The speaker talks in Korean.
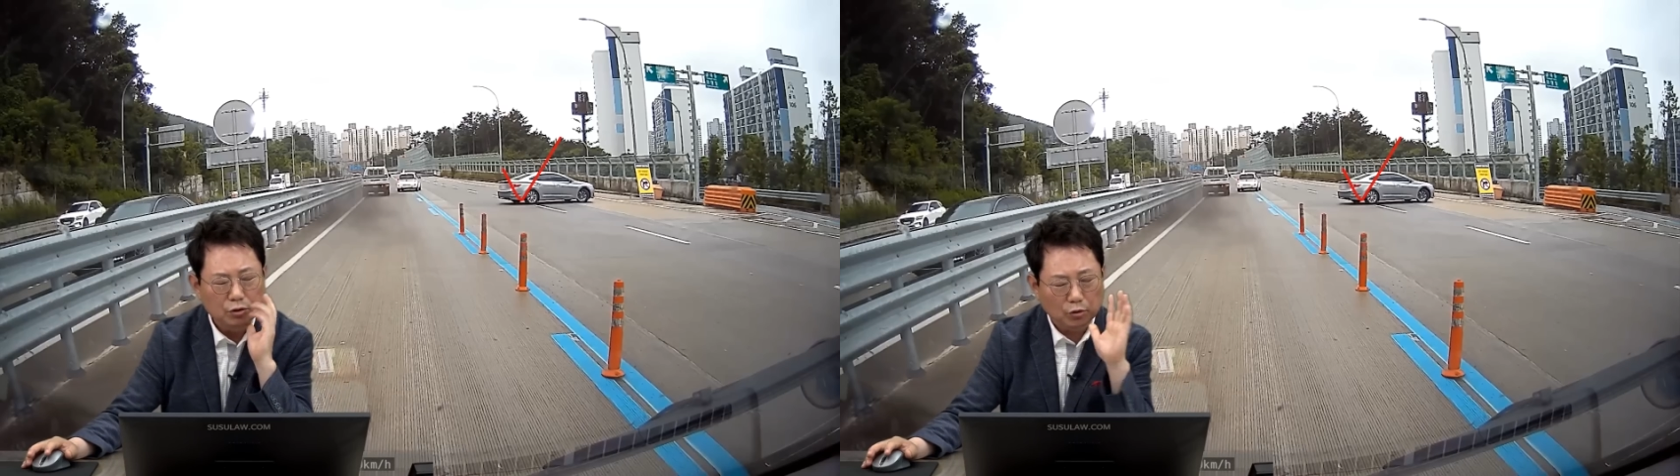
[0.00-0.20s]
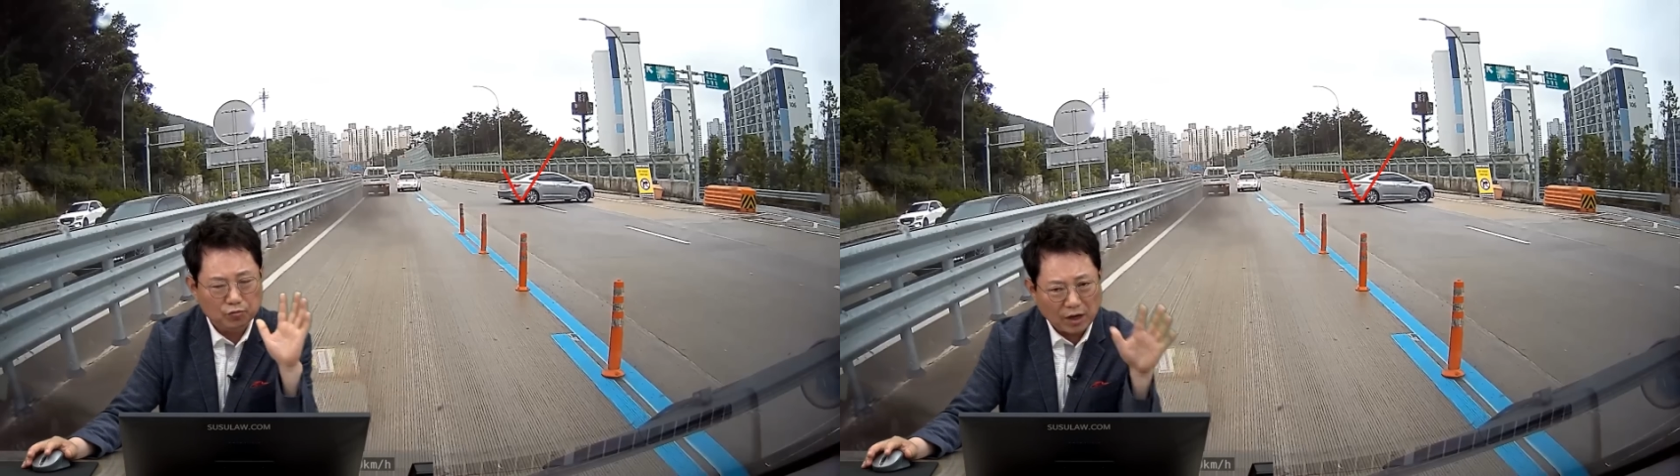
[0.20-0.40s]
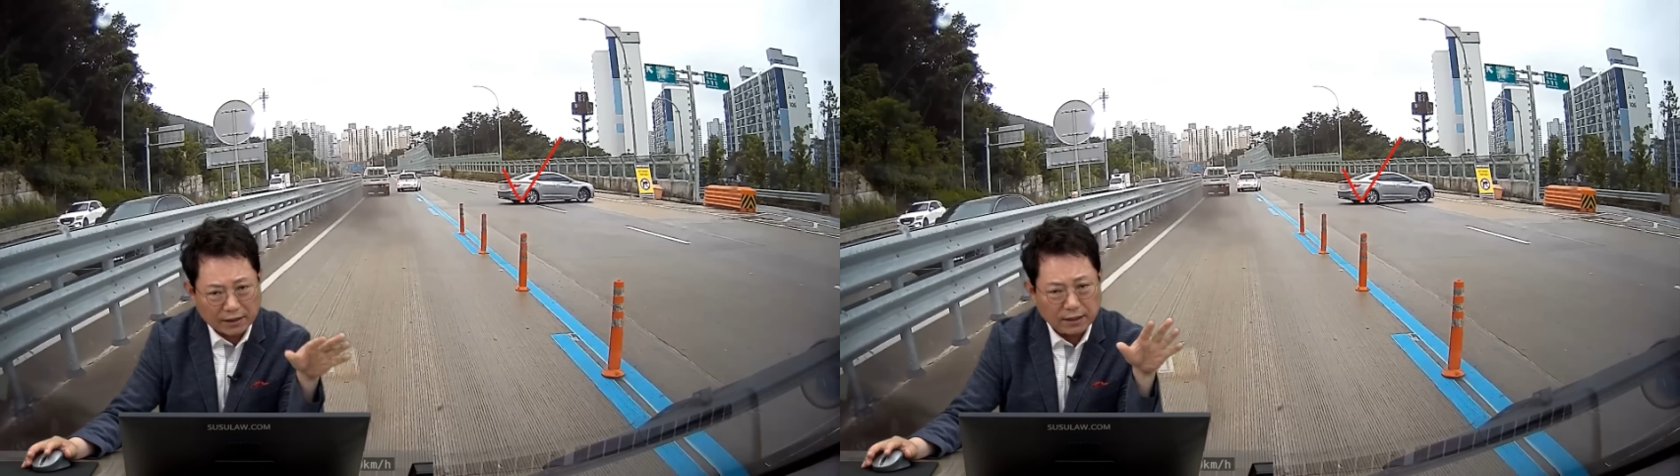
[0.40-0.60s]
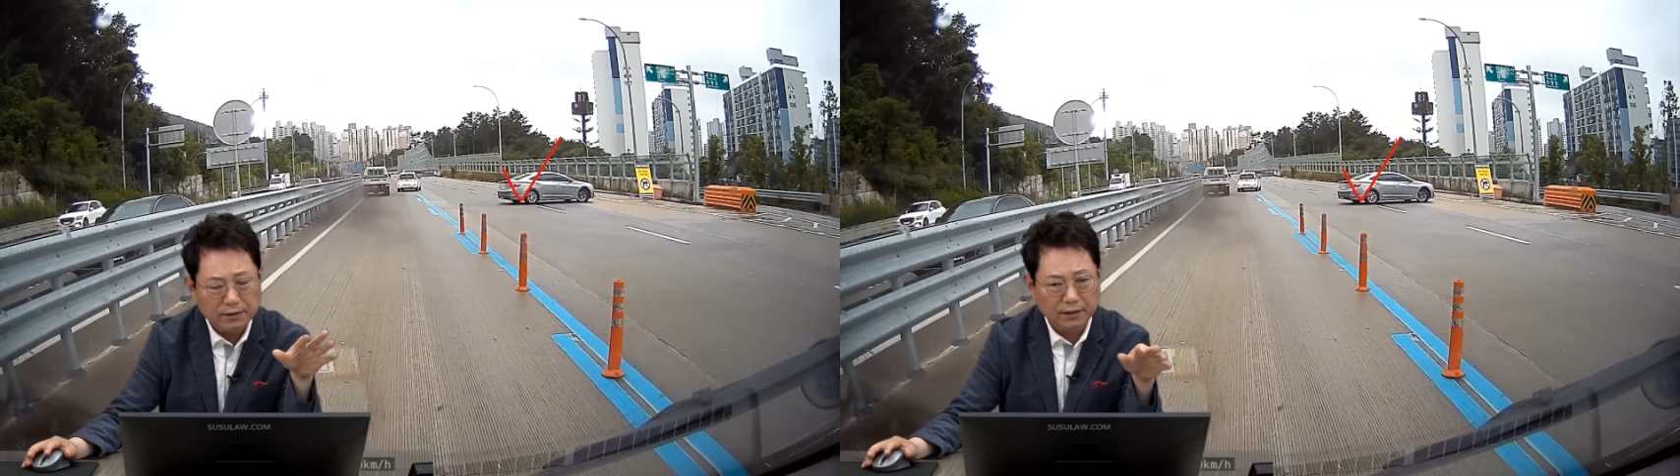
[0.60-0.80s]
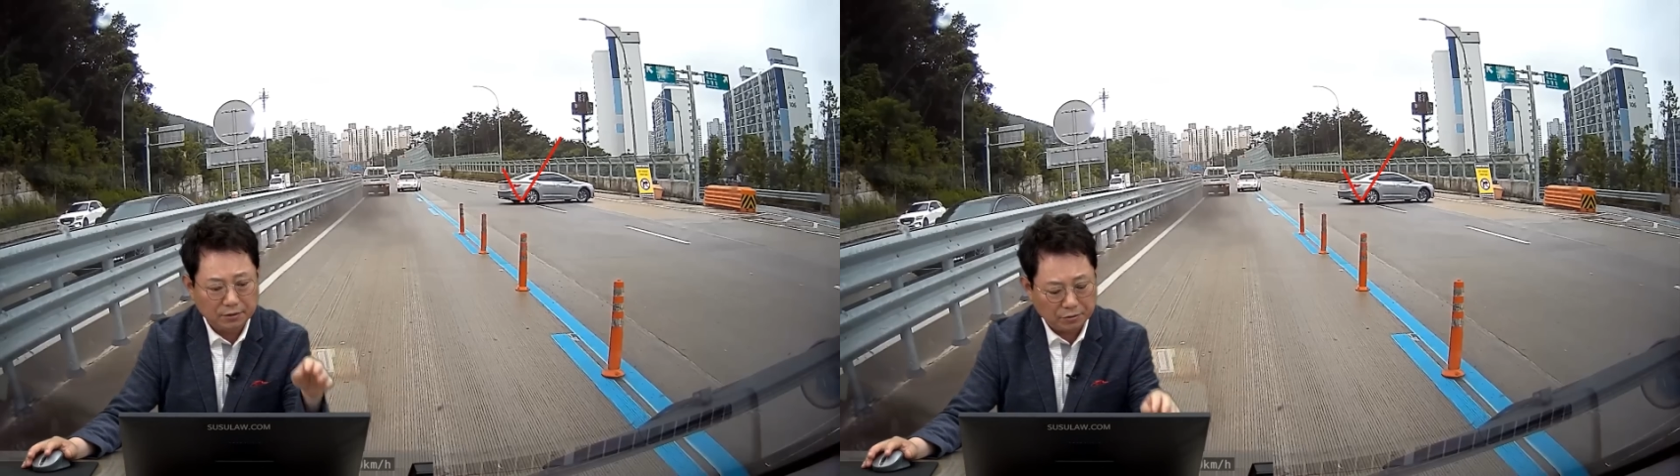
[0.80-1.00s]
접수, 안
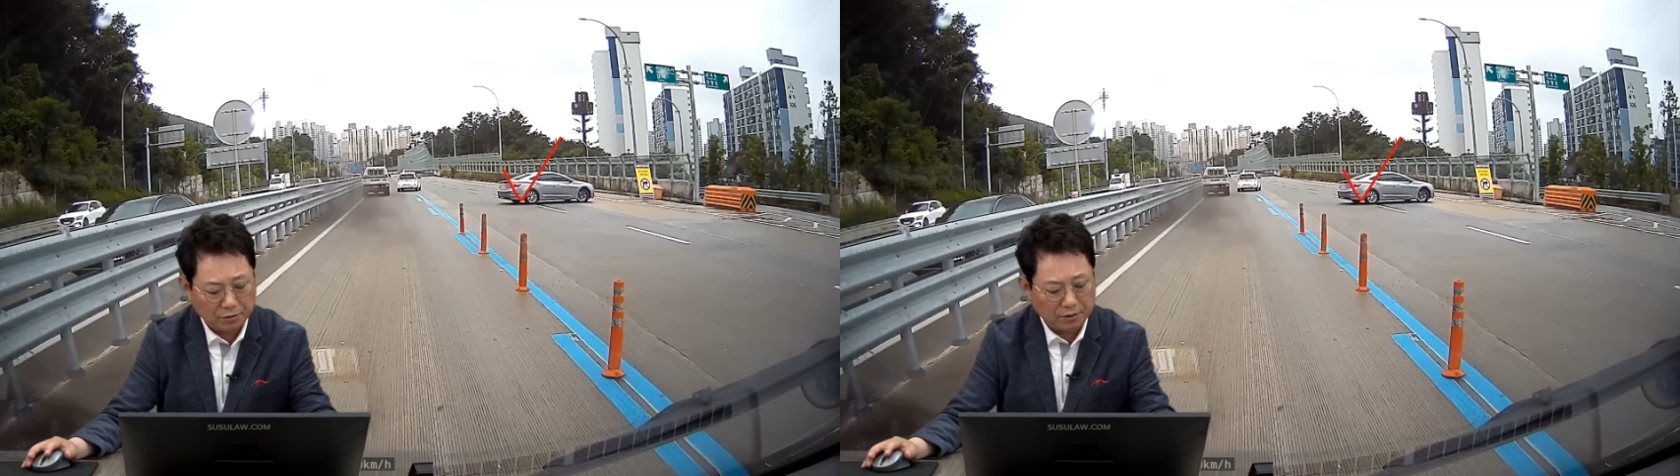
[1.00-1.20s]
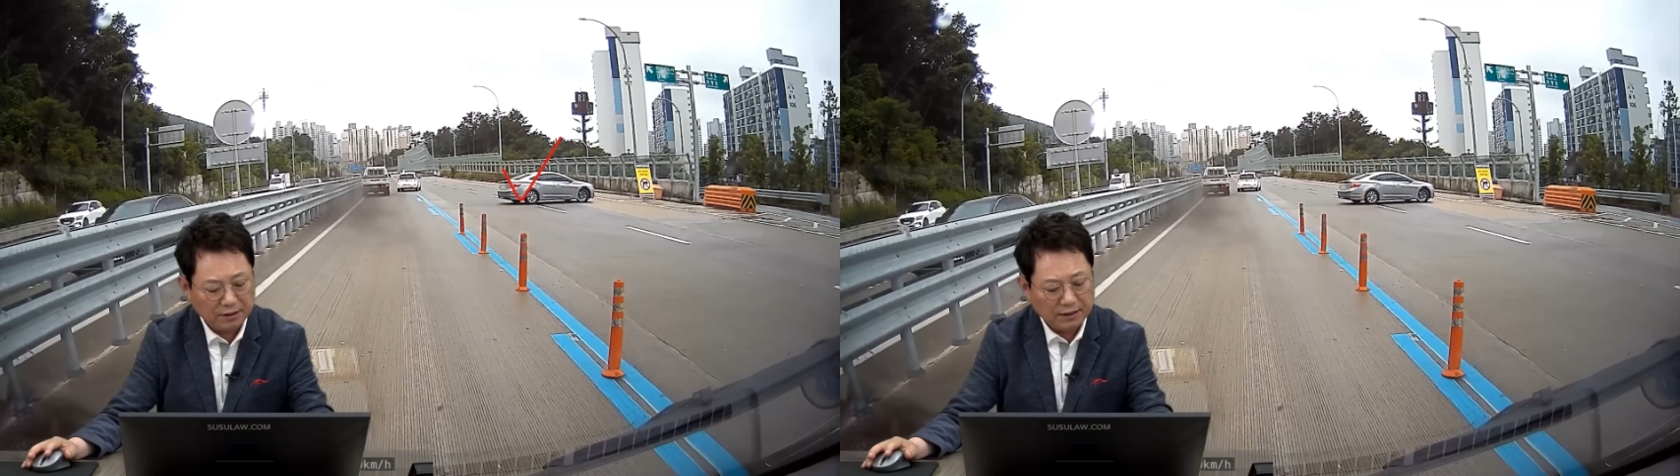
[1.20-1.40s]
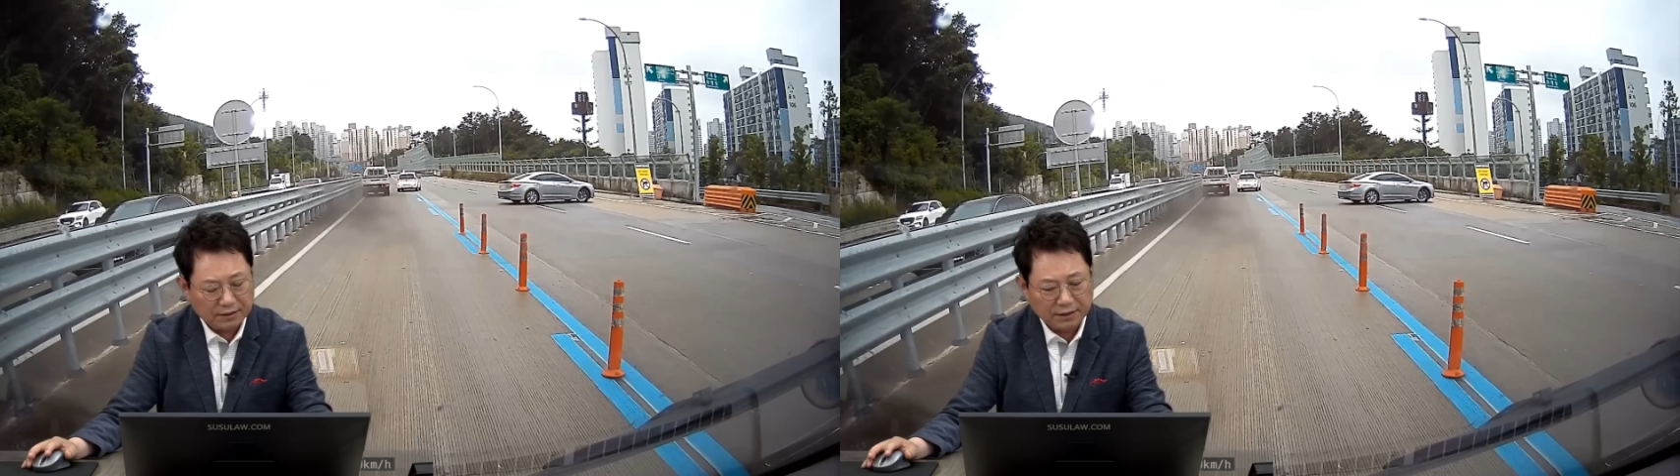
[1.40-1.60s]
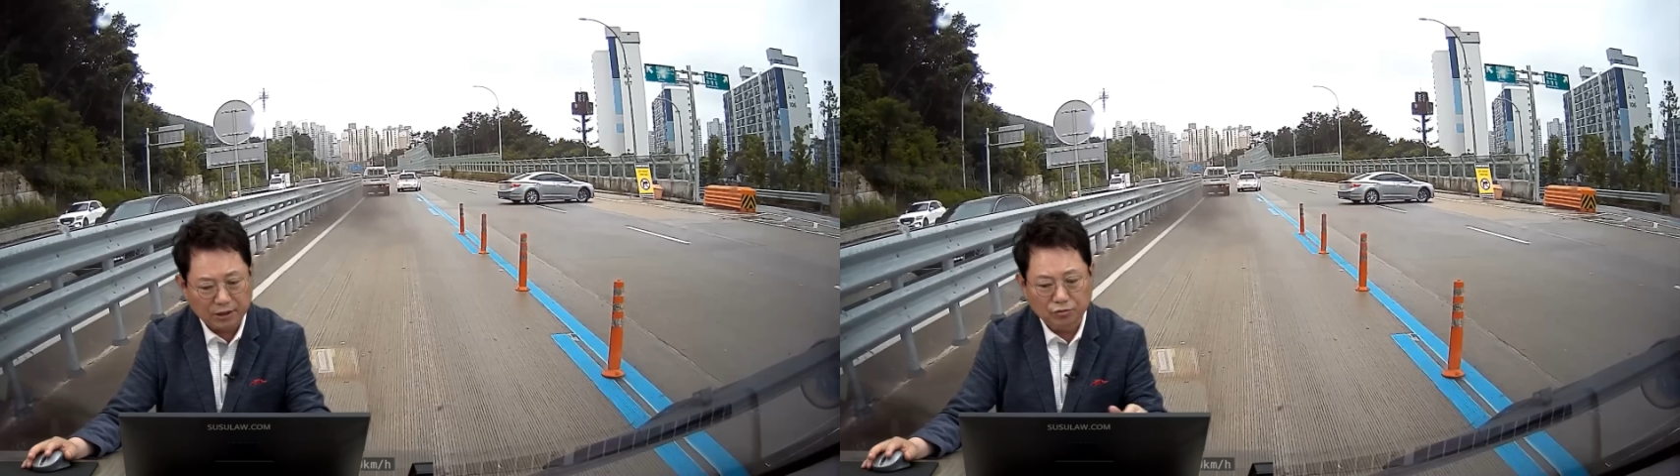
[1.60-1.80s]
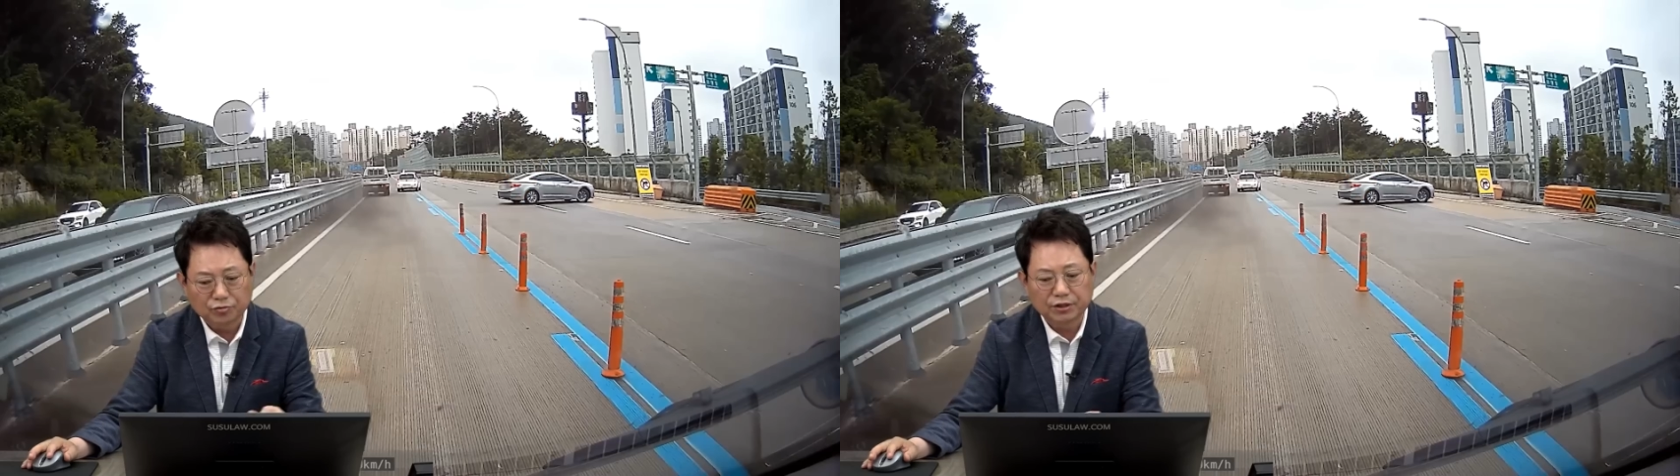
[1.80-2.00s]
되더라도
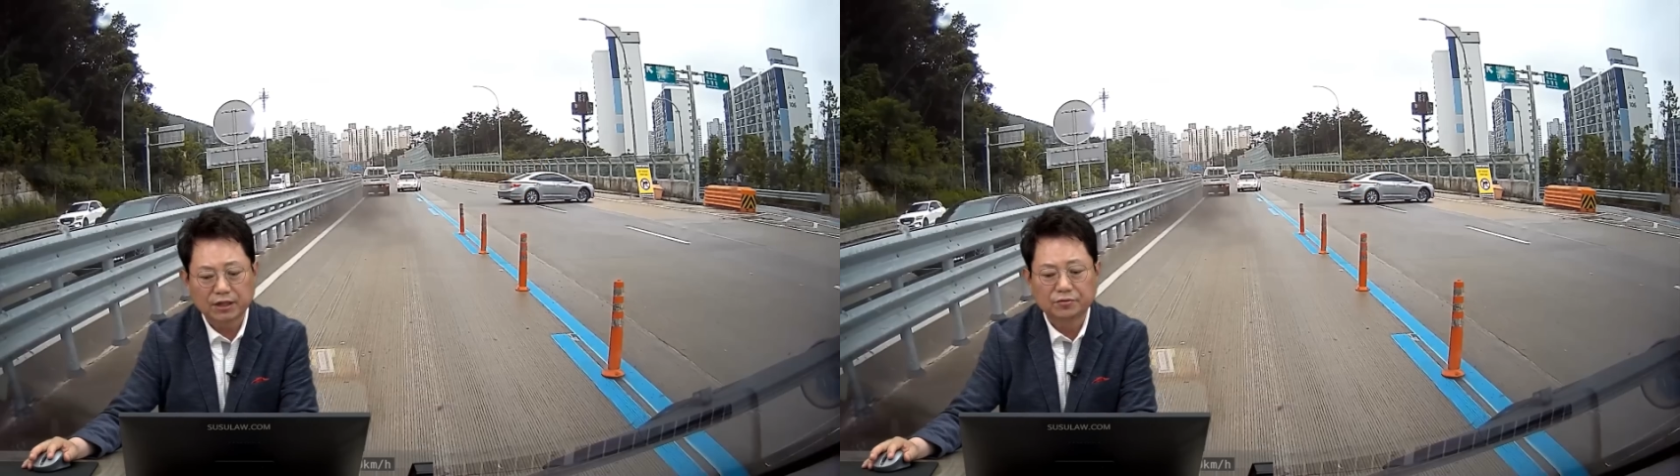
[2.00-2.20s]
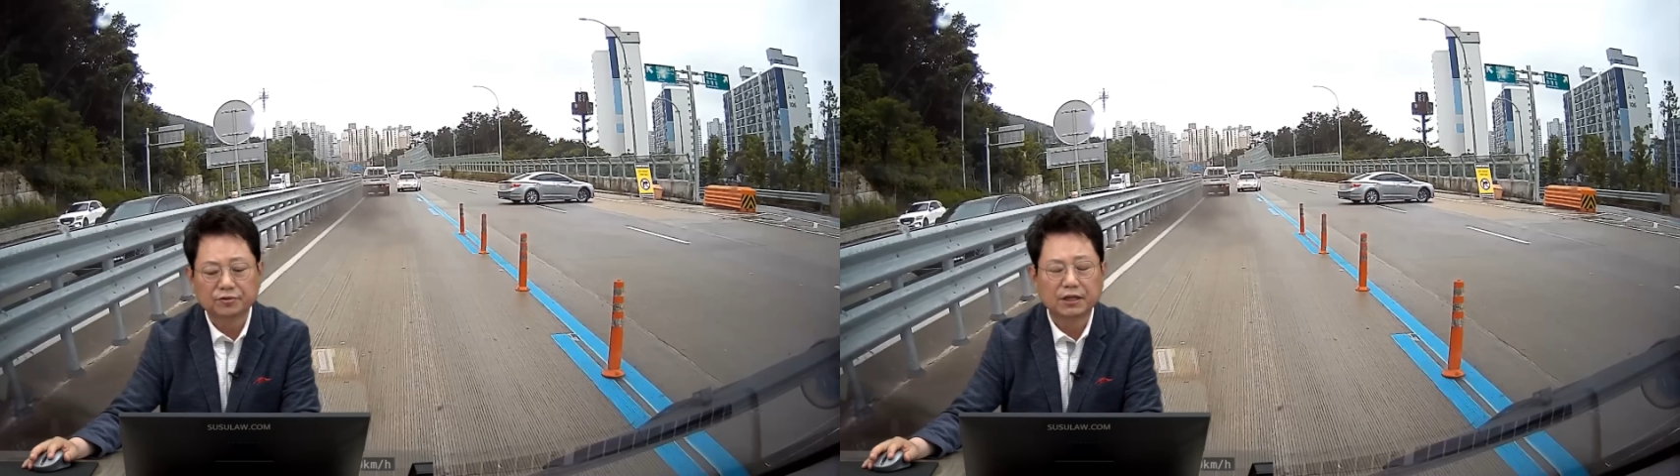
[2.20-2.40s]
그래도 구상,